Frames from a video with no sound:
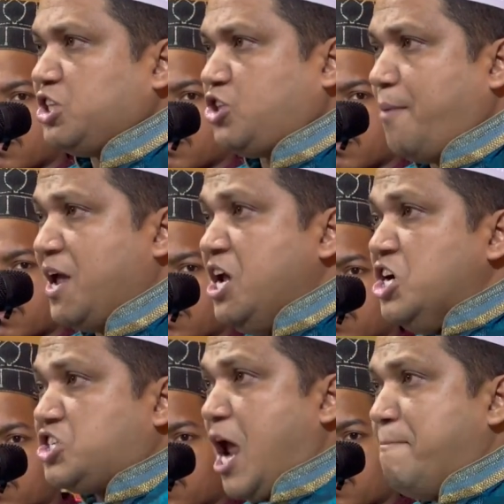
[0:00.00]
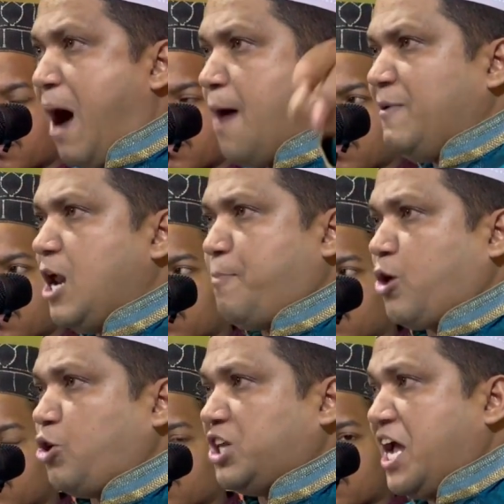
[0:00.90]
দিতে হবে সেই মাহফিলের
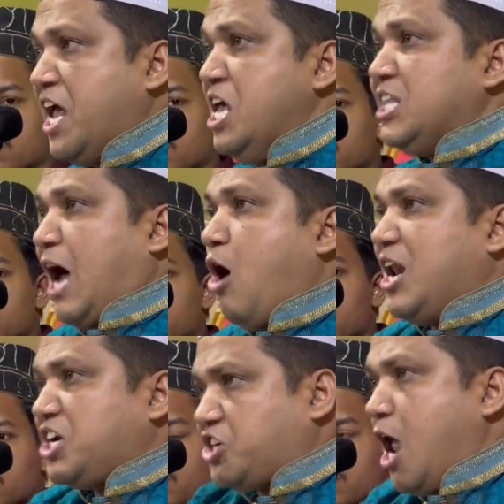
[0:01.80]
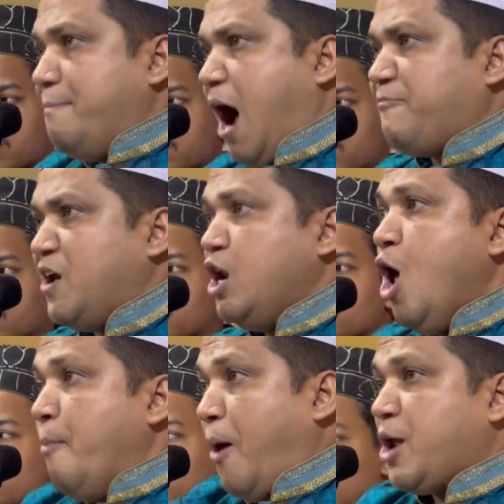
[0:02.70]
পক্ষ থেকে তাহলে সেই মাহফিল
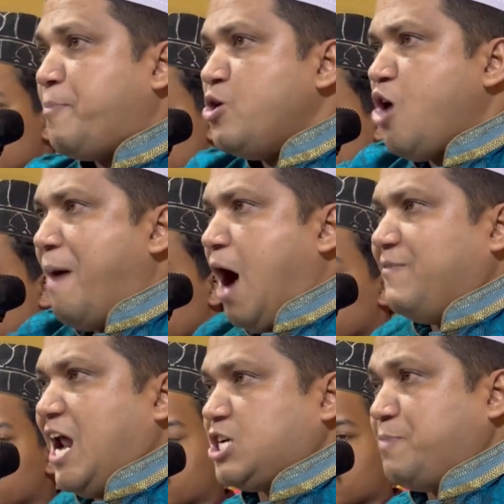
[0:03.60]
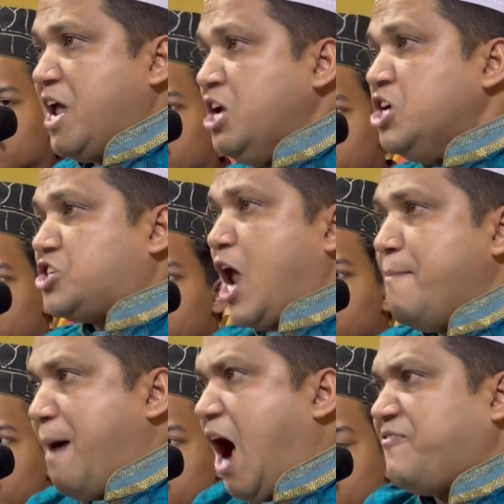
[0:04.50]
পরিপূর্ণ মাহফিল আসবে সেই
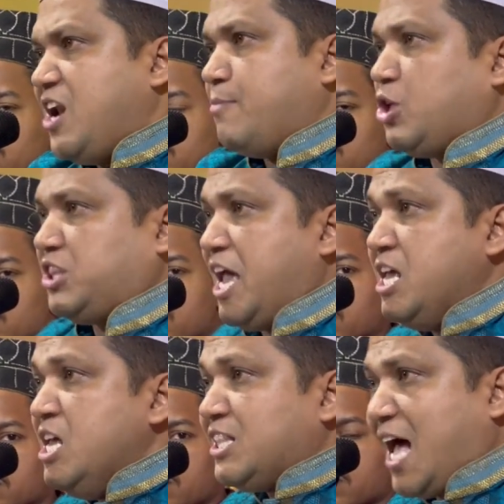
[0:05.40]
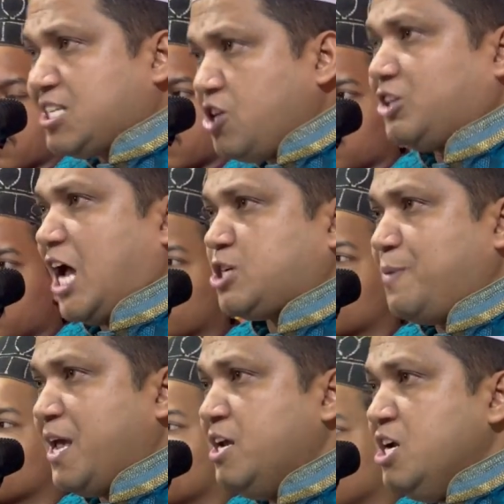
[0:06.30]
মাহফিলের মধ্যেই তাসিয়ত
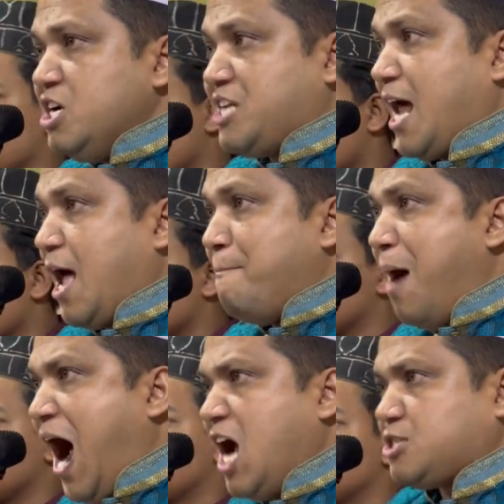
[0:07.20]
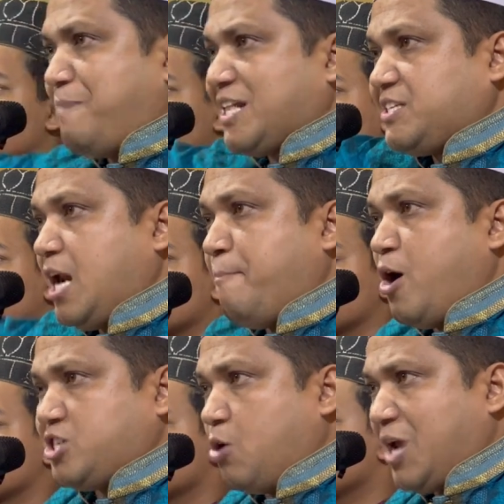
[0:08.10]
আসবে সারা মাস বাচ্চারা
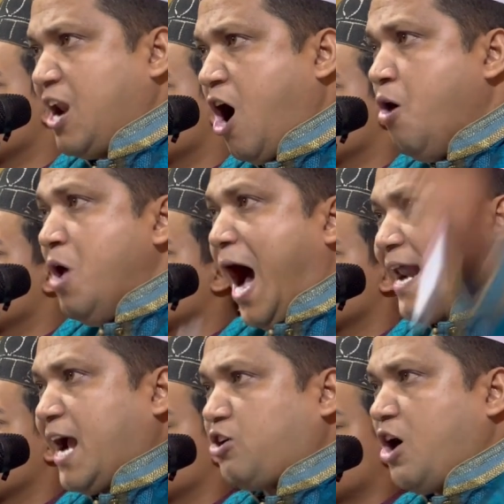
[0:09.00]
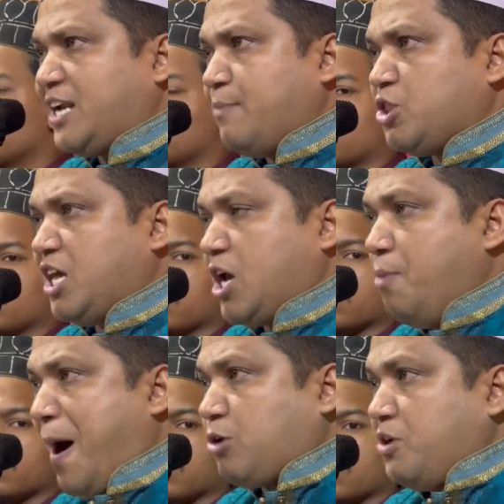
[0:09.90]
পয়সা উঠেলো আর এক ঘন্টার মধ্যে কেউ
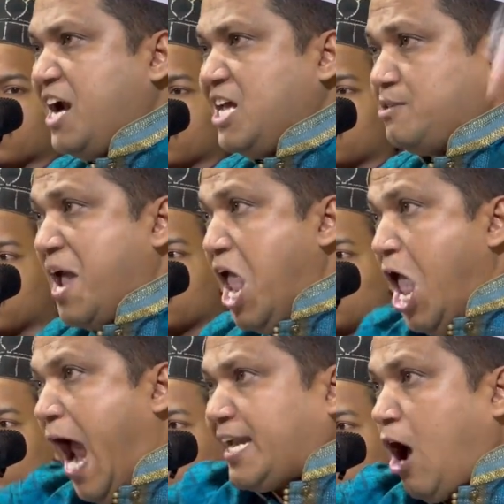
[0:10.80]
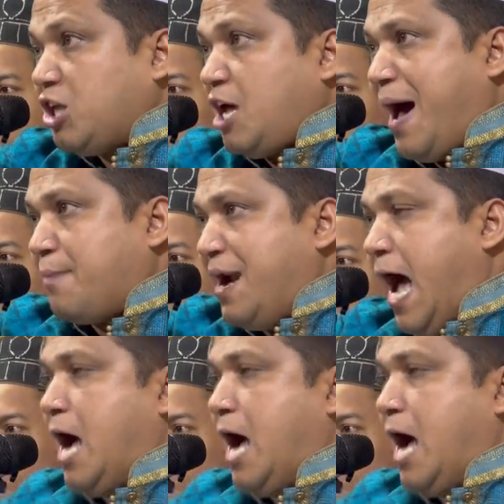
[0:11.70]
ভাগ করে নিয়ে যাবে এটা হতে পারবে না